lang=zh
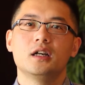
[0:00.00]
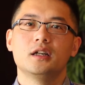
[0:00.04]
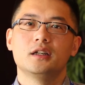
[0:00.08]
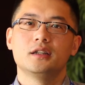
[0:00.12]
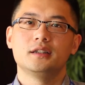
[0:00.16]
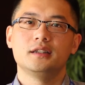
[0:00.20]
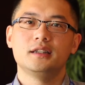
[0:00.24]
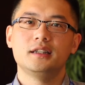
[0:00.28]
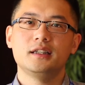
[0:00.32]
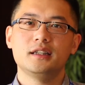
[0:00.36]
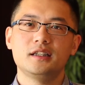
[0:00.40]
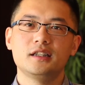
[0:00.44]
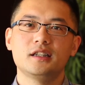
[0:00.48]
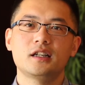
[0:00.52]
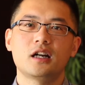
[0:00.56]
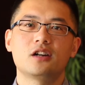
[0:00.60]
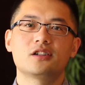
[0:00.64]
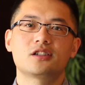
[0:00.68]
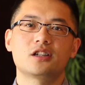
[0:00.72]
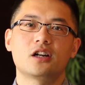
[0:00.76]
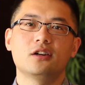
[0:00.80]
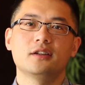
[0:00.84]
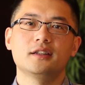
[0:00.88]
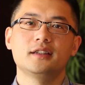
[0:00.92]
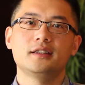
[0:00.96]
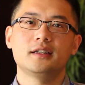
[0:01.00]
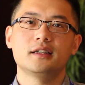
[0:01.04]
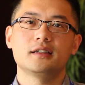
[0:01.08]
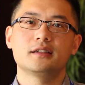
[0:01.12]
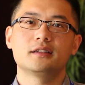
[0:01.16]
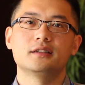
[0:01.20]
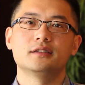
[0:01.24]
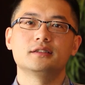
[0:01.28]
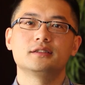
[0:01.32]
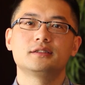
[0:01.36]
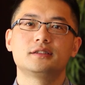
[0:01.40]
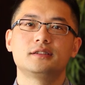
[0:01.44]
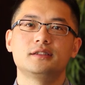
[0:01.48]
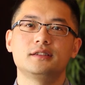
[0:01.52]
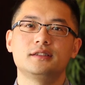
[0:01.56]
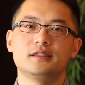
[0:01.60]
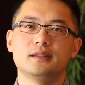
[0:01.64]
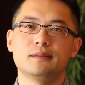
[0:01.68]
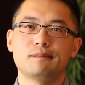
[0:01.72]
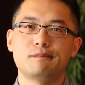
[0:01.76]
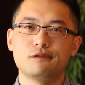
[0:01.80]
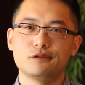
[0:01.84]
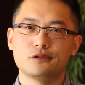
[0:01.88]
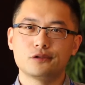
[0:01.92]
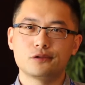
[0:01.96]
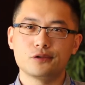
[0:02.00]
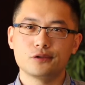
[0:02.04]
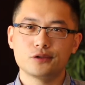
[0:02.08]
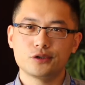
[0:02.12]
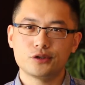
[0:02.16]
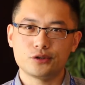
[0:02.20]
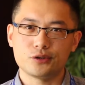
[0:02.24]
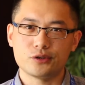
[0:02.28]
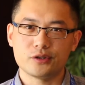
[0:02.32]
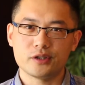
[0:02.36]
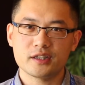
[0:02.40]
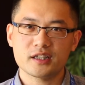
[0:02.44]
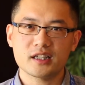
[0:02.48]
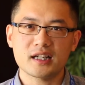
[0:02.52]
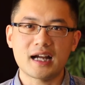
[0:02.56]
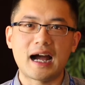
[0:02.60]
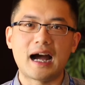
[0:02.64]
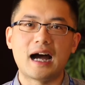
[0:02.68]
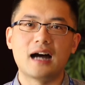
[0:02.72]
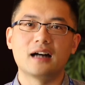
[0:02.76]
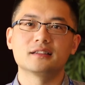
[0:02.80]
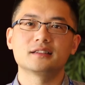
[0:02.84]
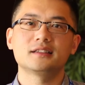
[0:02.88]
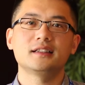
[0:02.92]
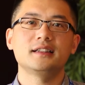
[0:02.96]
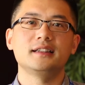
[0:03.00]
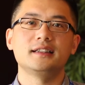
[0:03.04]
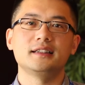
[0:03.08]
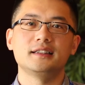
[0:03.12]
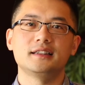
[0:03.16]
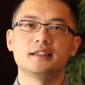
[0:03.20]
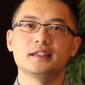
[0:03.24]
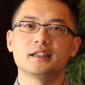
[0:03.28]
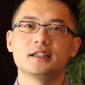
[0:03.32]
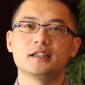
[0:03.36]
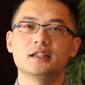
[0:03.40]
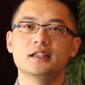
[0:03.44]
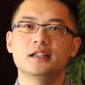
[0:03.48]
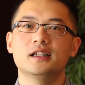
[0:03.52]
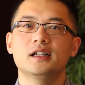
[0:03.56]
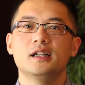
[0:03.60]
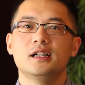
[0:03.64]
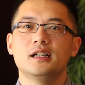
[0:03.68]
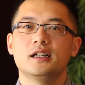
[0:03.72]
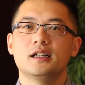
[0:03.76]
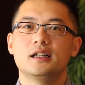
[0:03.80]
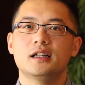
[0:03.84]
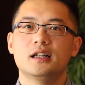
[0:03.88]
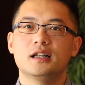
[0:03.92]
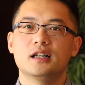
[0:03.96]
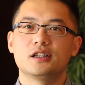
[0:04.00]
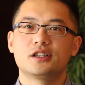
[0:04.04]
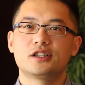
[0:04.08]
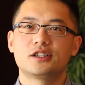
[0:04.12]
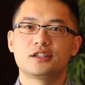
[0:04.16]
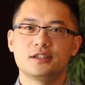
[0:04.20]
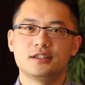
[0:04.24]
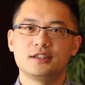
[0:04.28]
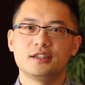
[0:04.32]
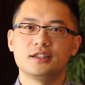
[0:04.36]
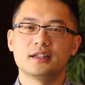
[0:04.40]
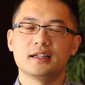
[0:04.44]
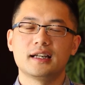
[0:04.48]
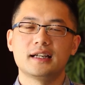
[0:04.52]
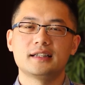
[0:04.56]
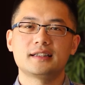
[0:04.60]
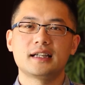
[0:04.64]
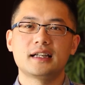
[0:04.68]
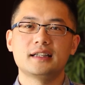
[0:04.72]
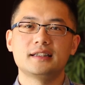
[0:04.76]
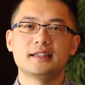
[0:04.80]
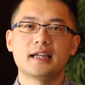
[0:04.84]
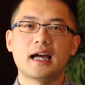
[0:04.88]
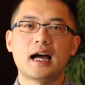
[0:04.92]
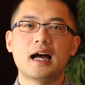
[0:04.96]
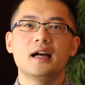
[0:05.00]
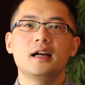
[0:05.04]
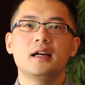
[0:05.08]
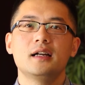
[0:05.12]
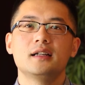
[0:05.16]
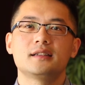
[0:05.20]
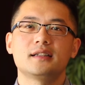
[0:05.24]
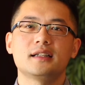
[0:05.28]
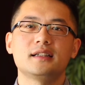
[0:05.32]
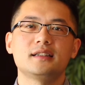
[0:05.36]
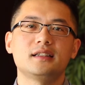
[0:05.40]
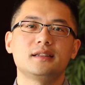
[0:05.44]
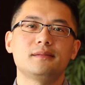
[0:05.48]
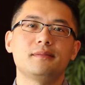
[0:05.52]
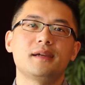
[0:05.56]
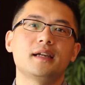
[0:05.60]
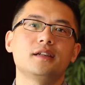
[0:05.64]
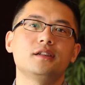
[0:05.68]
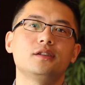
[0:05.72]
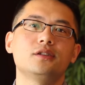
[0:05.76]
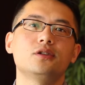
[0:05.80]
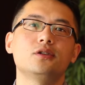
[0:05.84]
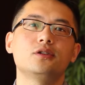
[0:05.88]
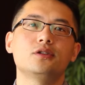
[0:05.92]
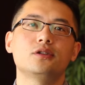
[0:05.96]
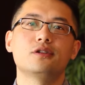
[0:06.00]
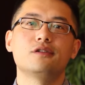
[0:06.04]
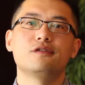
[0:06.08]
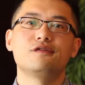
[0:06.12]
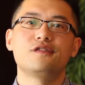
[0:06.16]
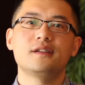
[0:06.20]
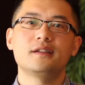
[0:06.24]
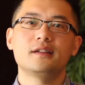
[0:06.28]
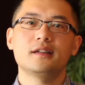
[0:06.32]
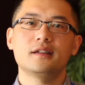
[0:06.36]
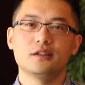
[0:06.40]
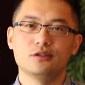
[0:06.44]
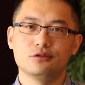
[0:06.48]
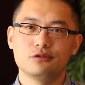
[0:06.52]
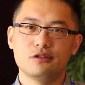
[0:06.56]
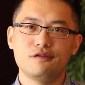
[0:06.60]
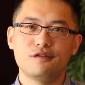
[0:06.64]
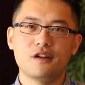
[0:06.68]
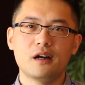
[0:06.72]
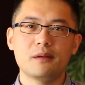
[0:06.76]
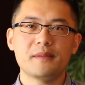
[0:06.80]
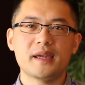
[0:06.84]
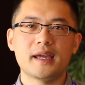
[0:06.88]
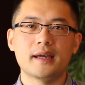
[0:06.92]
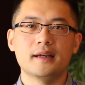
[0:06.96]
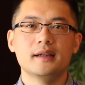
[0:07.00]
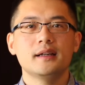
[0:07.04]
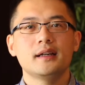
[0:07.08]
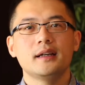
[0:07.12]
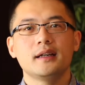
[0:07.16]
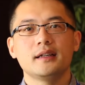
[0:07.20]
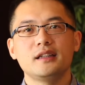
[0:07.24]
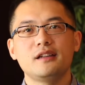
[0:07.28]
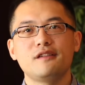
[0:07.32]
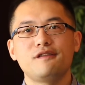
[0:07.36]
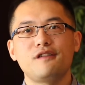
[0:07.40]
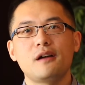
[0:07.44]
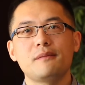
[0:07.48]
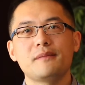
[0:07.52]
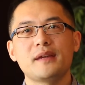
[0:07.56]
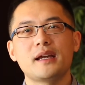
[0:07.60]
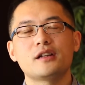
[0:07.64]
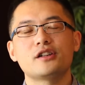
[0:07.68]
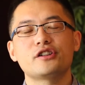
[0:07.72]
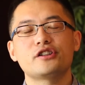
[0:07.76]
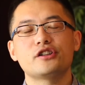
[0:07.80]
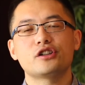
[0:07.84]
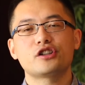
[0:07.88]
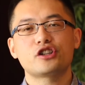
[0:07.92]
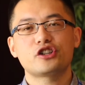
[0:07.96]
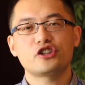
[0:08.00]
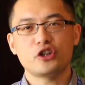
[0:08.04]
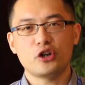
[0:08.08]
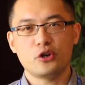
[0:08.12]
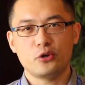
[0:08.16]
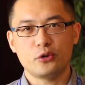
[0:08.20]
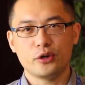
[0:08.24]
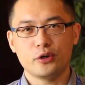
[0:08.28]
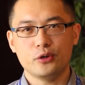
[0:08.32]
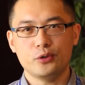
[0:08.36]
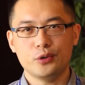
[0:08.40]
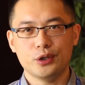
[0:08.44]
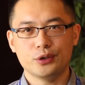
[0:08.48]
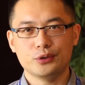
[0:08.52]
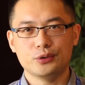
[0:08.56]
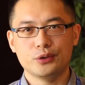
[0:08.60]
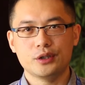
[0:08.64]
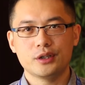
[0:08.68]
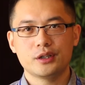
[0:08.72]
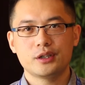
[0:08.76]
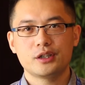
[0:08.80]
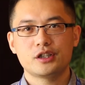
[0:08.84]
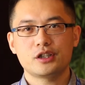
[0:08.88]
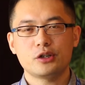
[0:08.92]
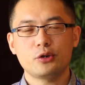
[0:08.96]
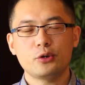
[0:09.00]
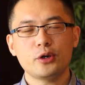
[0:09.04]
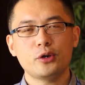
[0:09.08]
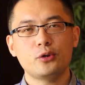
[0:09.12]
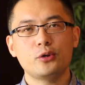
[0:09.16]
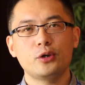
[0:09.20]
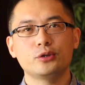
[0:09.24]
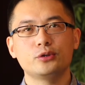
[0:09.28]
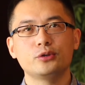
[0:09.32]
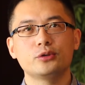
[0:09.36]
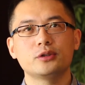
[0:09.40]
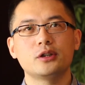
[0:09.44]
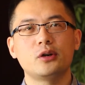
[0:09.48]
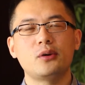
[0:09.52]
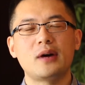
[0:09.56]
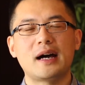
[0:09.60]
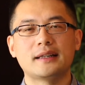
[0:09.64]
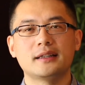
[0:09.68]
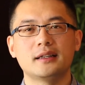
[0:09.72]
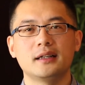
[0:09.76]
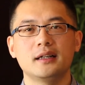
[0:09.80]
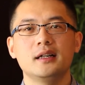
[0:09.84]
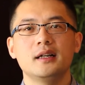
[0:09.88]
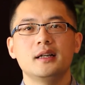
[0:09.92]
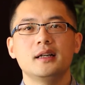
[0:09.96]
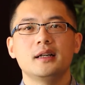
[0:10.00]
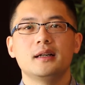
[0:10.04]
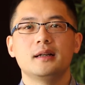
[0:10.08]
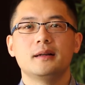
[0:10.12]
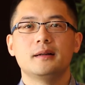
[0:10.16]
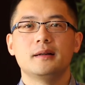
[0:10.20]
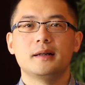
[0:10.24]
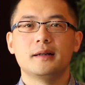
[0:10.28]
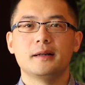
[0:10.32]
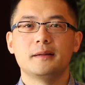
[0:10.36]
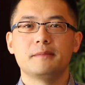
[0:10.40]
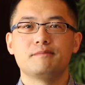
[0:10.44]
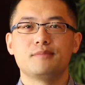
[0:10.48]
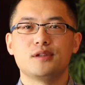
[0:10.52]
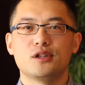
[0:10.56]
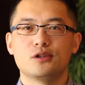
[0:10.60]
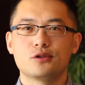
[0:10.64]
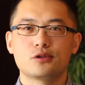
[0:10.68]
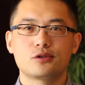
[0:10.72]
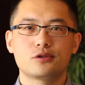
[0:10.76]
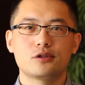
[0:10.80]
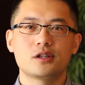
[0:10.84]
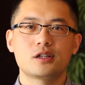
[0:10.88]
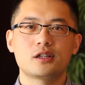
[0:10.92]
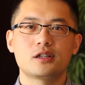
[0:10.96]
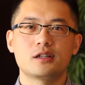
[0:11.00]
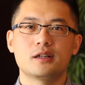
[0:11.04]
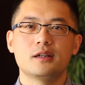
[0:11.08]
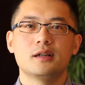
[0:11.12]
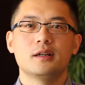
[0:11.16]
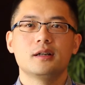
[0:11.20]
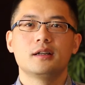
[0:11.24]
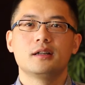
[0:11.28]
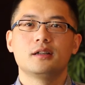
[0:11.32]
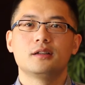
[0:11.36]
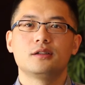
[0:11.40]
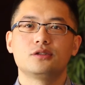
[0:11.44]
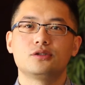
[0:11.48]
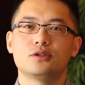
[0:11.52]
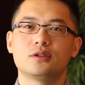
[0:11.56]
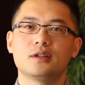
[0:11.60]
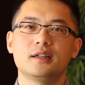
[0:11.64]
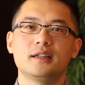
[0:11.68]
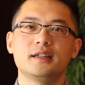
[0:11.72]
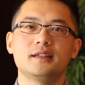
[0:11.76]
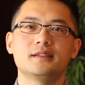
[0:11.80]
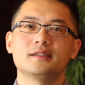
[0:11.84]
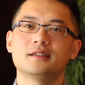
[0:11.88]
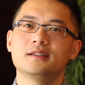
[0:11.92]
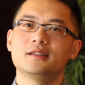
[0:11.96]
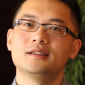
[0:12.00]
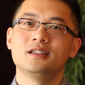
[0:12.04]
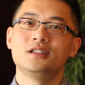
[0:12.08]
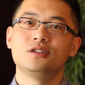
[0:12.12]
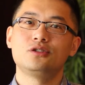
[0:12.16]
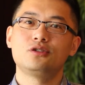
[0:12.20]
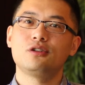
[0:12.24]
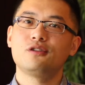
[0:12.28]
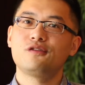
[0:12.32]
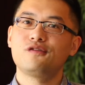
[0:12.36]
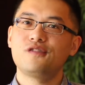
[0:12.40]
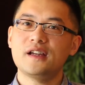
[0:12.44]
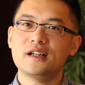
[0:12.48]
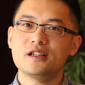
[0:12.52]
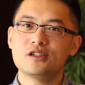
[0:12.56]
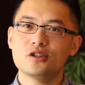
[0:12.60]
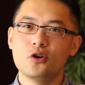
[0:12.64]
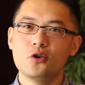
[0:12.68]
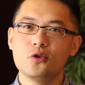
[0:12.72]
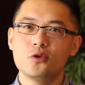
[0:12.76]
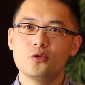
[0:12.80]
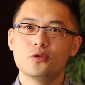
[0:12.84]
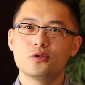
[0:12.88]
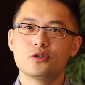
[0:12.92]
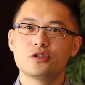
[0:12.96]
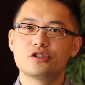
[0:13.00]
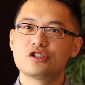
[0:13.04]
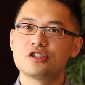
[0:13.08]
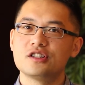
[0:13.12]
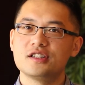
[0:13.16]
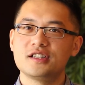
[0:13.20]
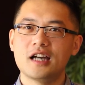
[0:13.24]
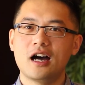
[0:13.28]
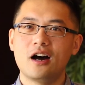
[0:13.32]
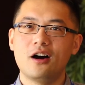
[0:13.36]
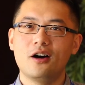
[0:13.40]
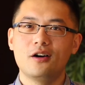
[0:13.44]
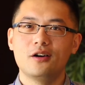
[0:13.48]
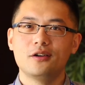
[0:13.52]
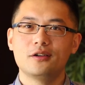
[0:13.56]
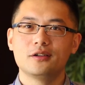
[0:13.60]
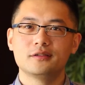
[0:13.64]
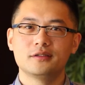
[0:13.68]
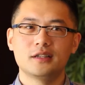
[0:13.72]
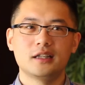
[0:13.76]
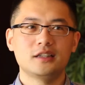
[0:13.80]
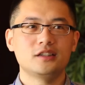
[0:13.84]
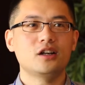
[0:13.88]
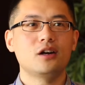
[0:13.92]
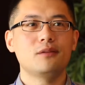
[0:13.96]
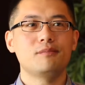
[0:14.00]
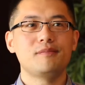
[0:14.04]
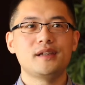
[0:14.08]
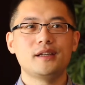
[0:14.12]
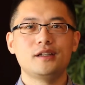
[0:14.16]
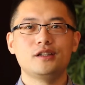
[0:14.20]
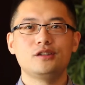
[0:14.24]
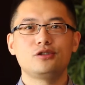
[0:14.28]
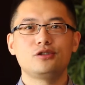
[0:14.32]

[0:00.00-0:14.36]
一定要找一些个自己不同寻常的一些个呃事情来参加。这几边又有分很多方面，一方面是社会活动。社会活动的话呢，呃比如说是举个例子，你去非洲支教，那要比